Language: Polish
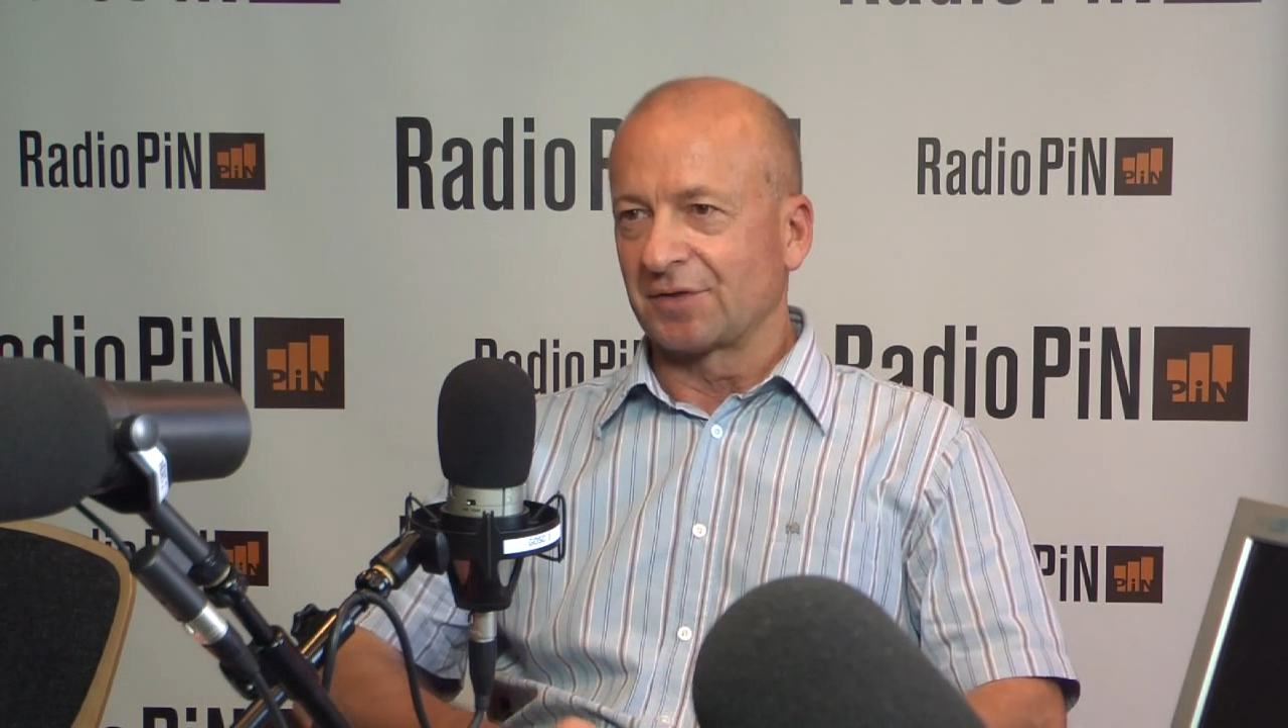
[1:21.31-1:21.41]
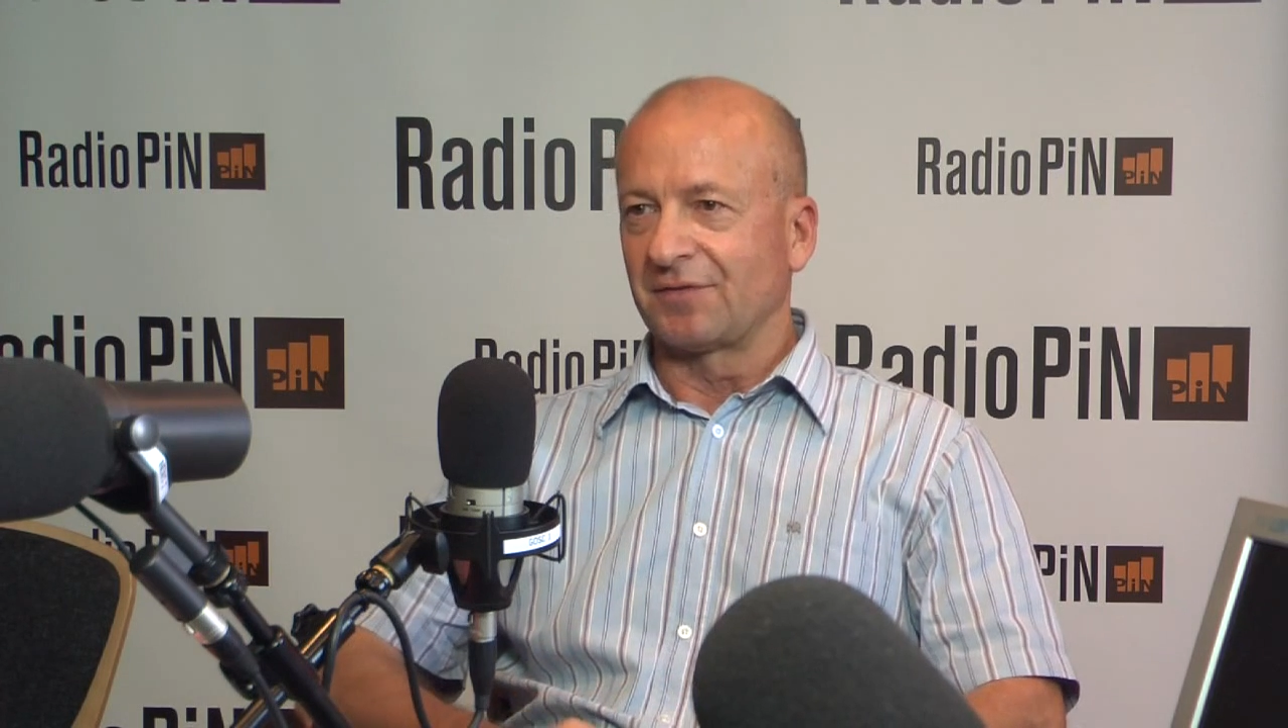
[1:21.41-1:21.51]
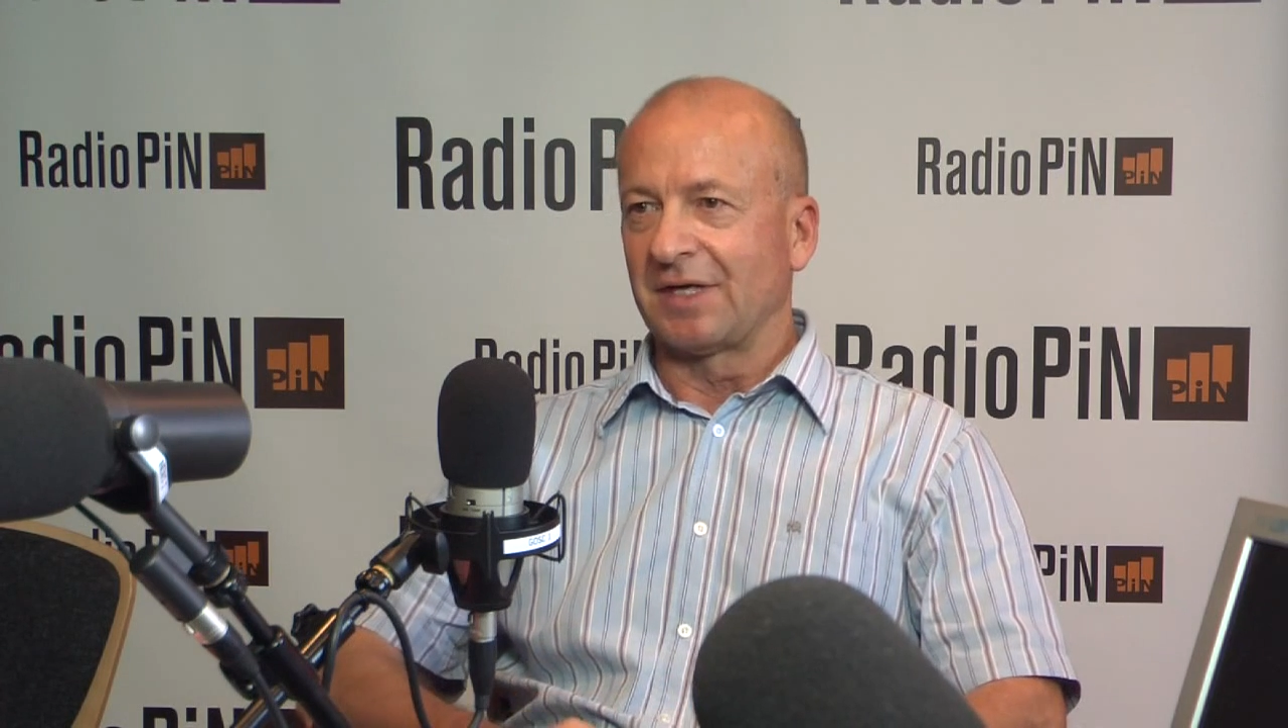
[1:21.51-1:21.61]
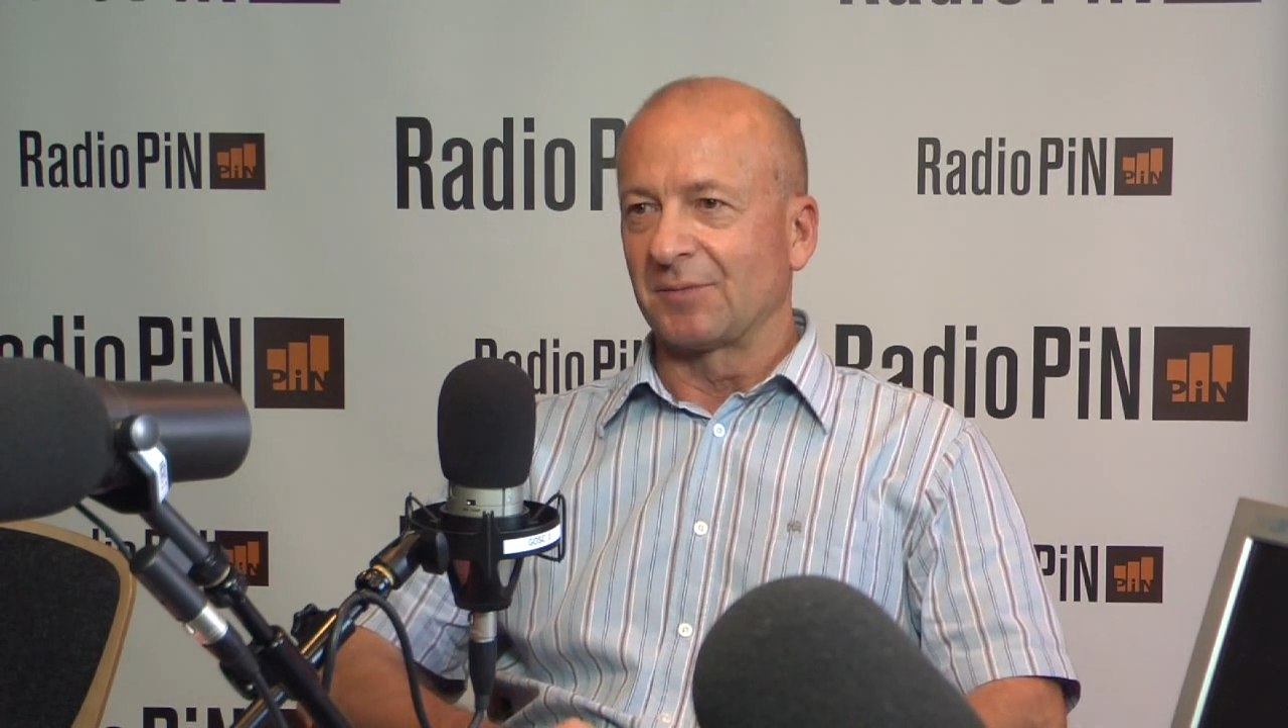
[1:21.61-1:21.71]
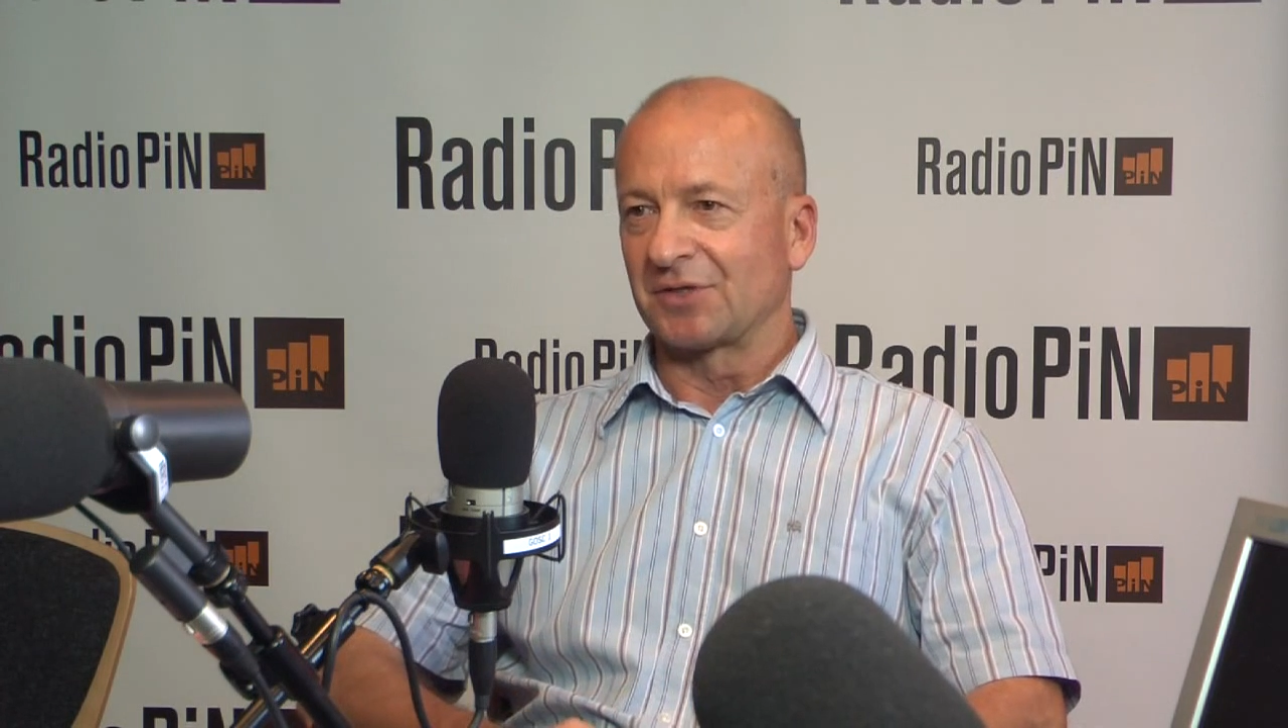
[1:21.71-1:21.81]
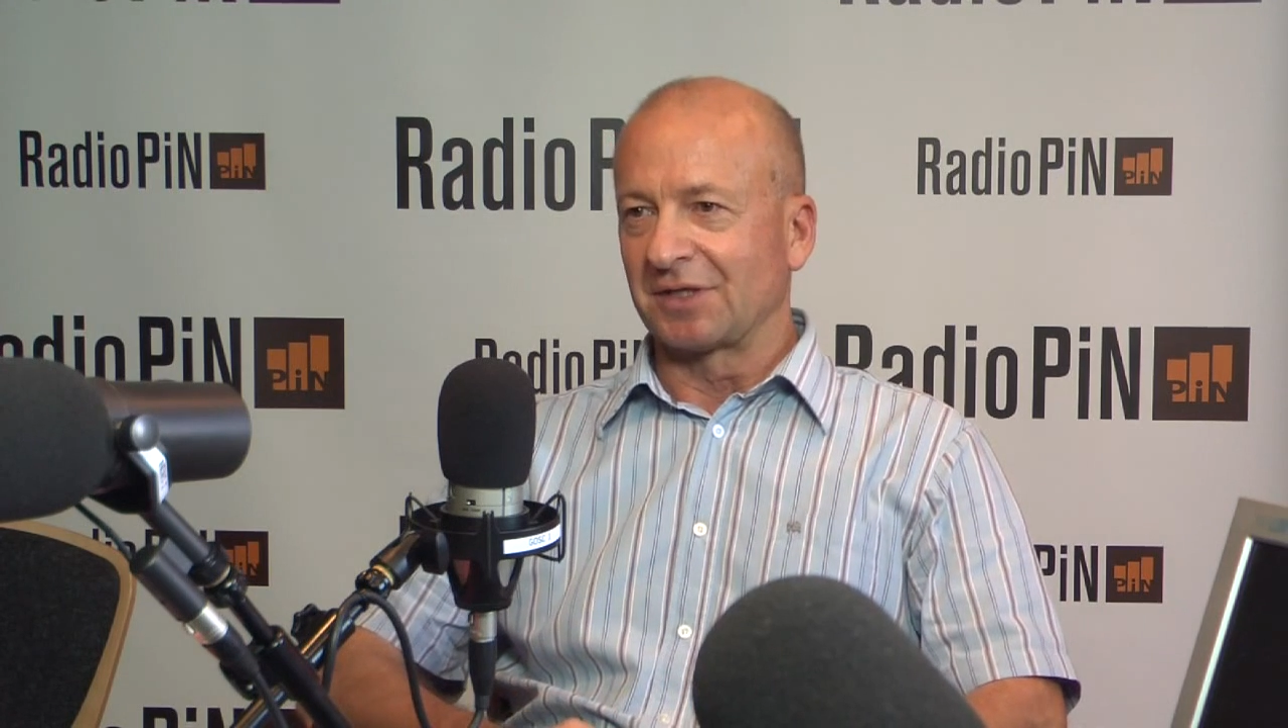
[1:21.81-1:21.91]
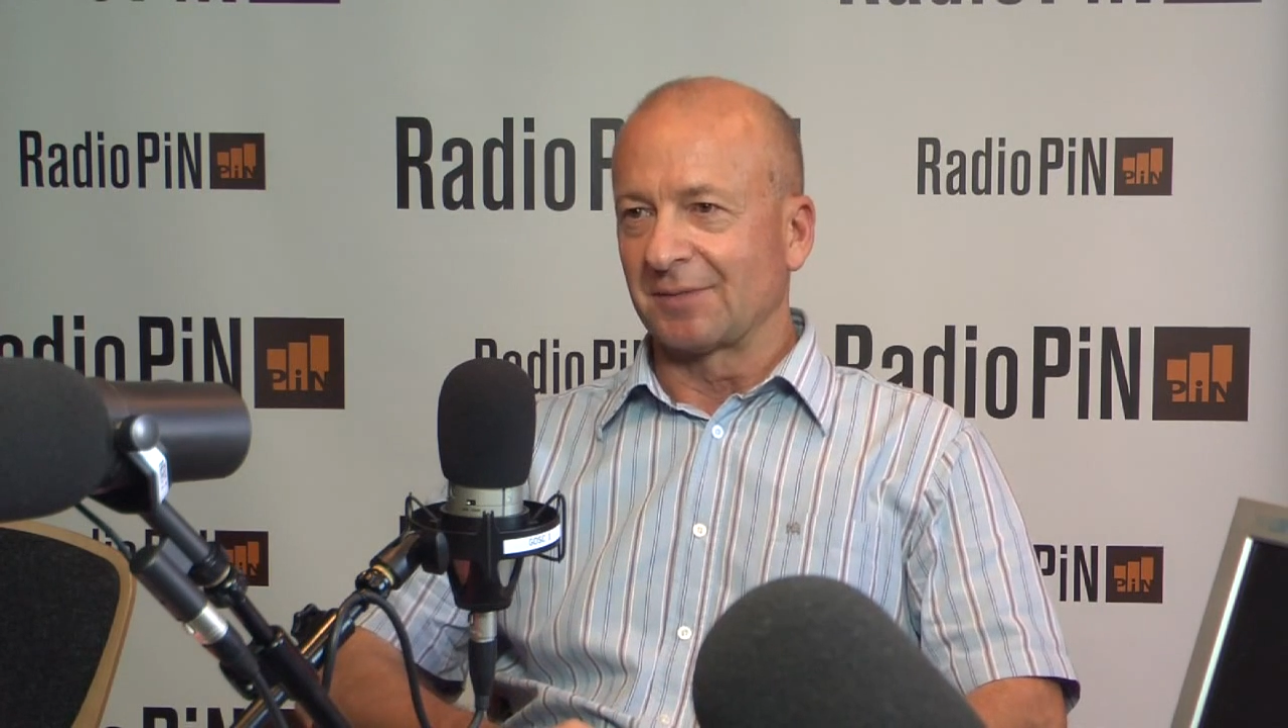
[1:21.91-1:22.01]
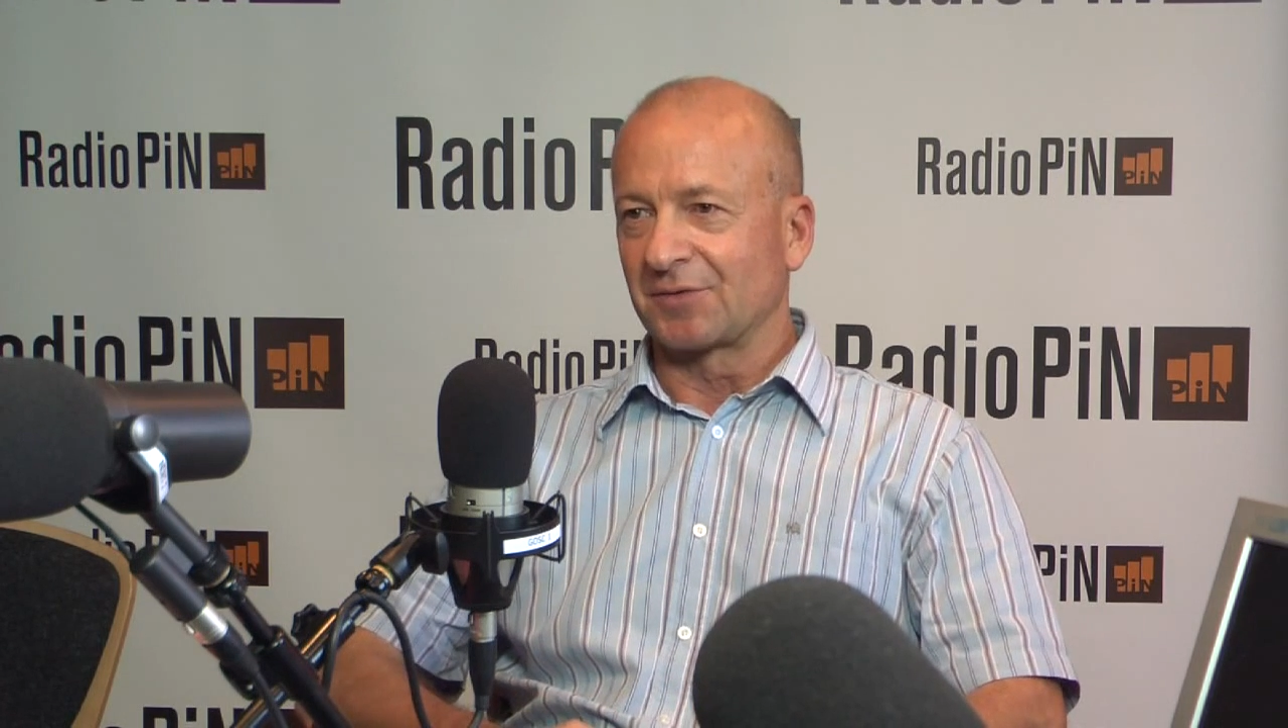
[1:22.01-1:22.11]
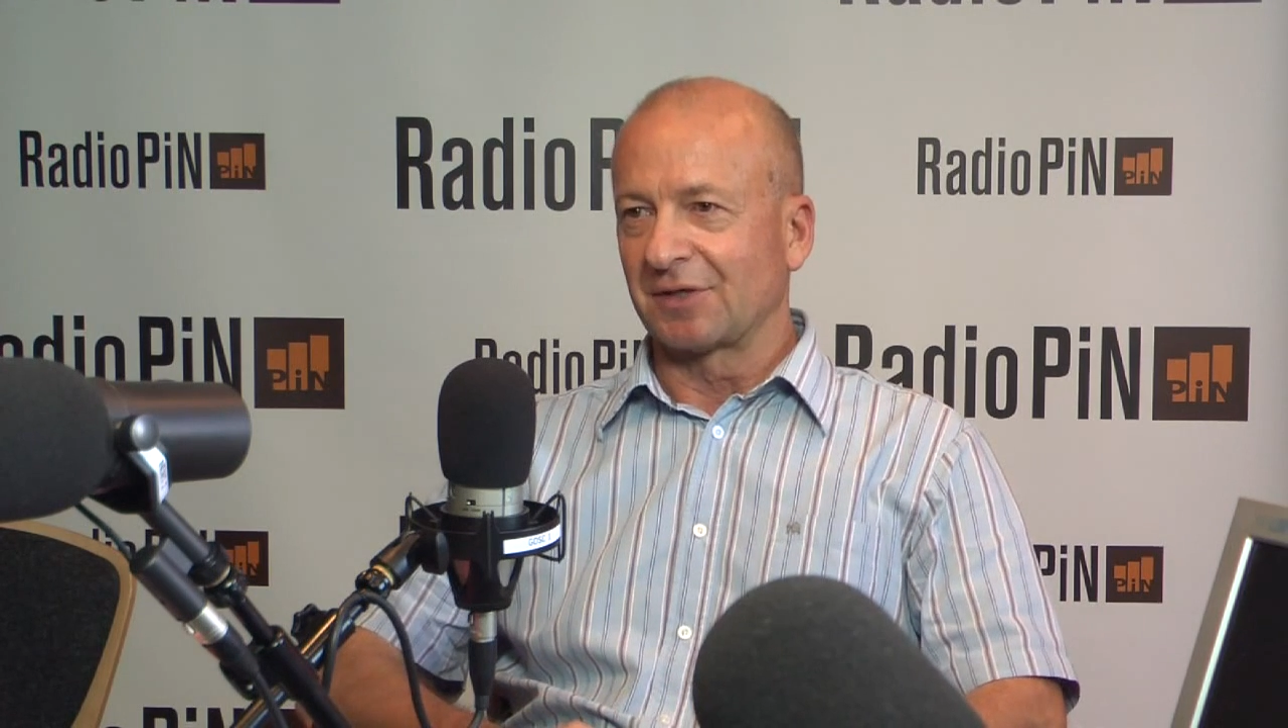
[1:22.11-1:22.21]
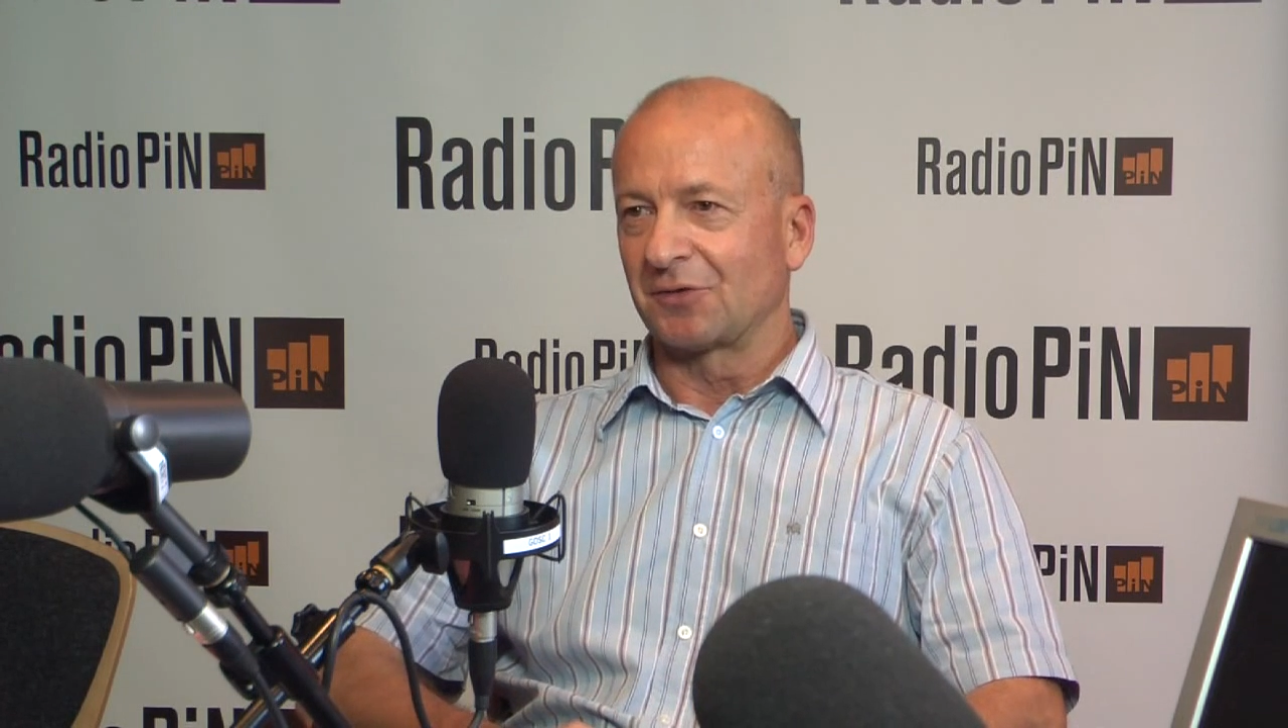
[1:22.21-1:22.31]
że w Niemczech
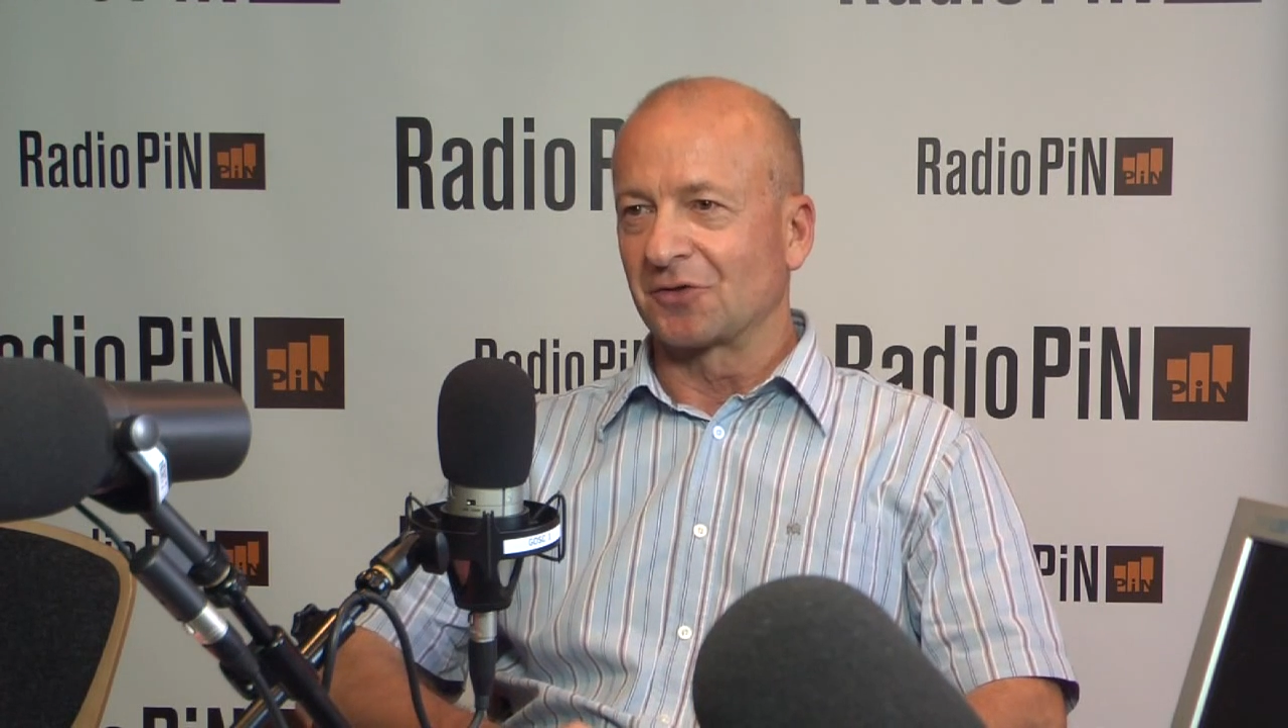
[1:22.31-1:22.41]
na przykład